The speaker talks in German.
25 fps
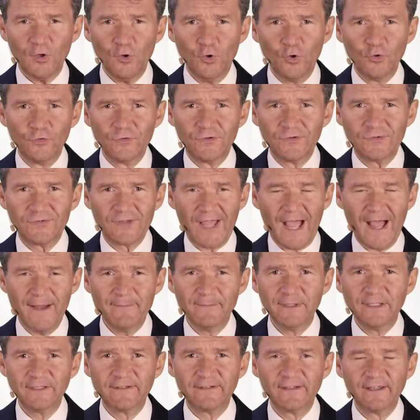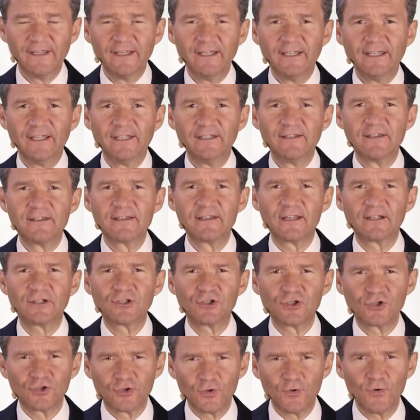und damit
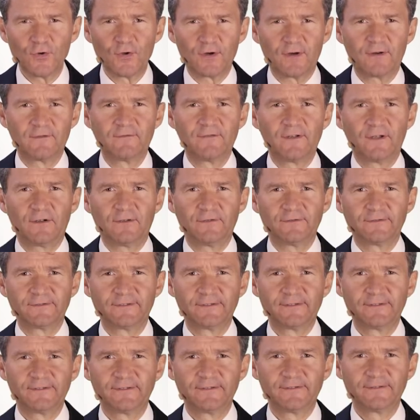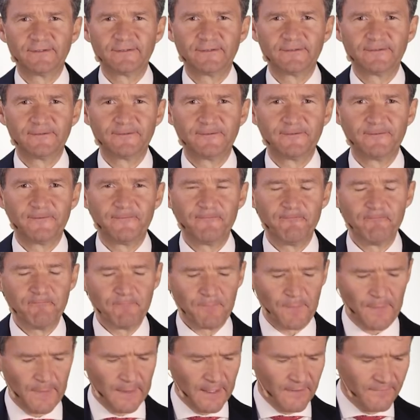zerstören wir uns.
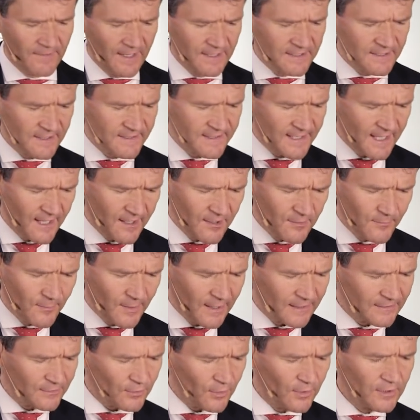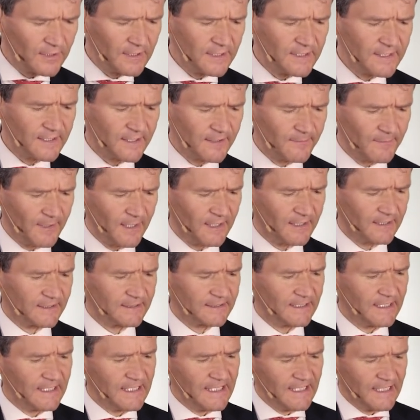Der weise Salomo hat deutlich
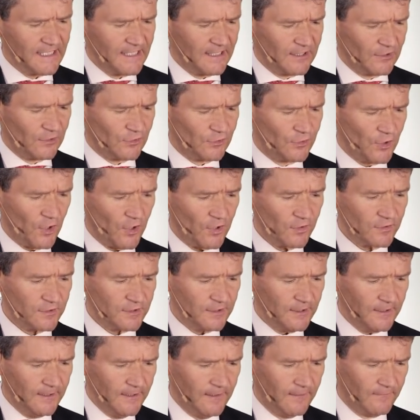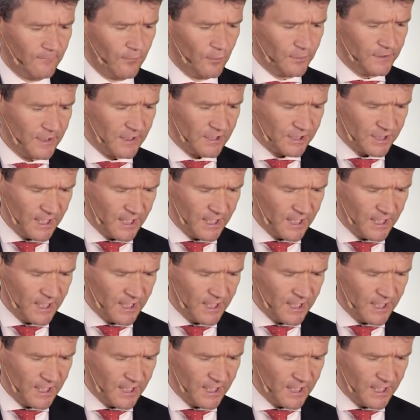gemacht, dort, wo der